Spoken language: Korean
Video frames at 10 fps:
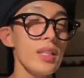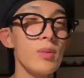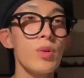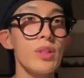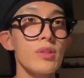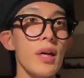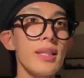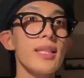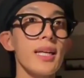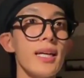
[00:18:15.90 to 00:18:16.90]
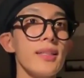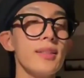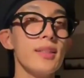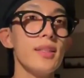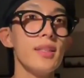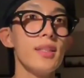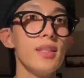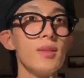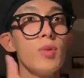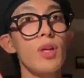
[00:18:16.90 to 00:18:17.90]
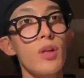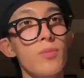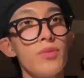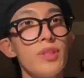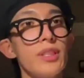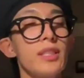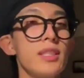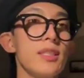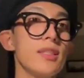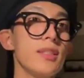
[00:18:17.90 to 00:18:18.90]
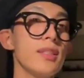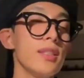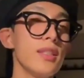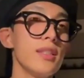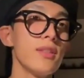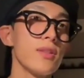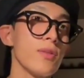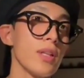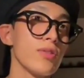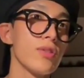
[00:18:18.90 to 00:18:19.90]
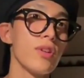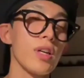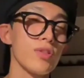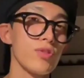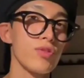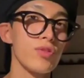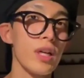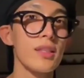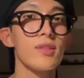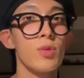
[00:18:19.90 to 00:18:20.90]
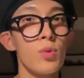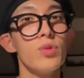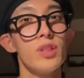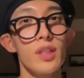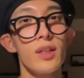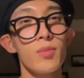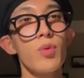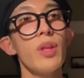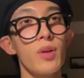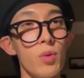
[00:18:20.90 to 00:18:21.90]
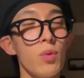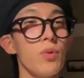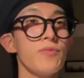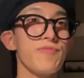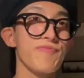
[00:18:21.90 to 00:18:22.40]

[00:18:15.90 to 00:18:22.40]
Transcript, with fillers: 일본에서 하니까 일본 캐럿분들 또 와주셔가지고 같이 좋은 시간 보내고